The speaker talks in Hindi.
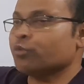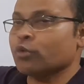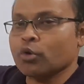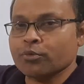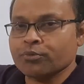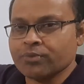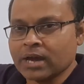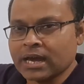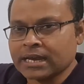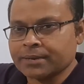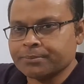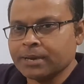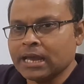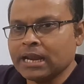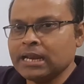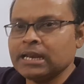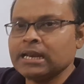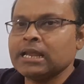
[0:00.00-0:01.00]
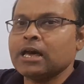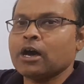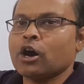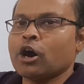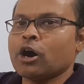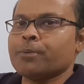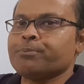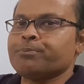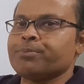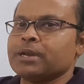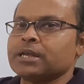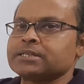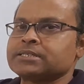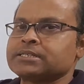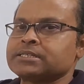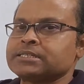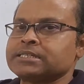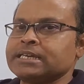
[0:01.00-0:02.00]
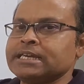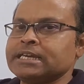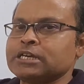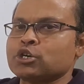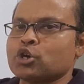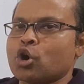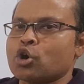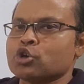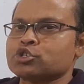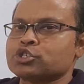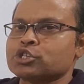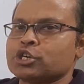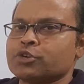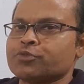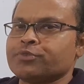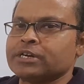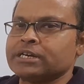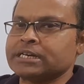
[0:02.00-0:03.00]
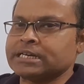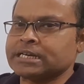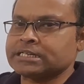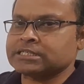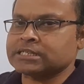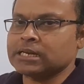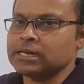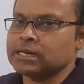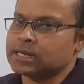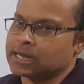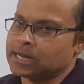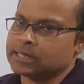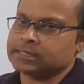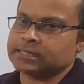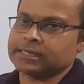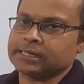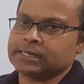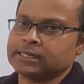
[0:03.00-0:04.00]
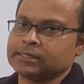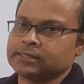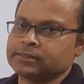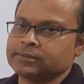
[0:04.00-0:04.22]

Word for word: वो वेरिएबल अब प्लस सी कॉन्स्टेंट ऑफ इंडिकेशन लगा देंगे